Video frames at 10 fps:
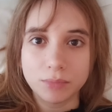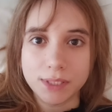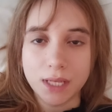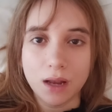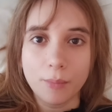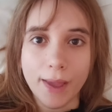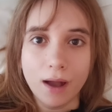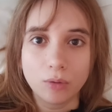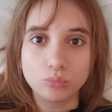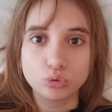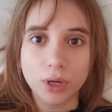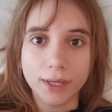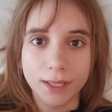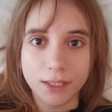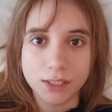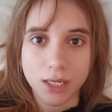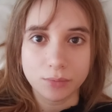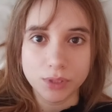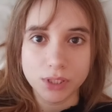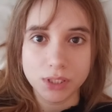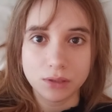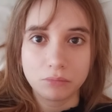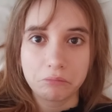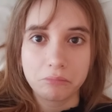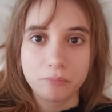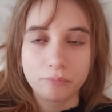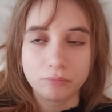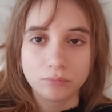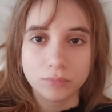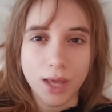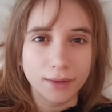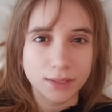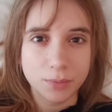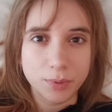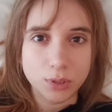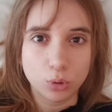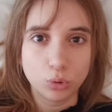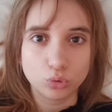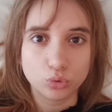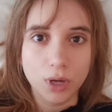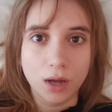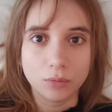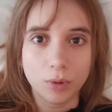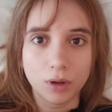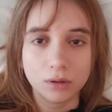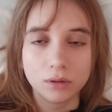Mesela Beyhan Budak gelecekmiş. Kendisi psikologtu galiba.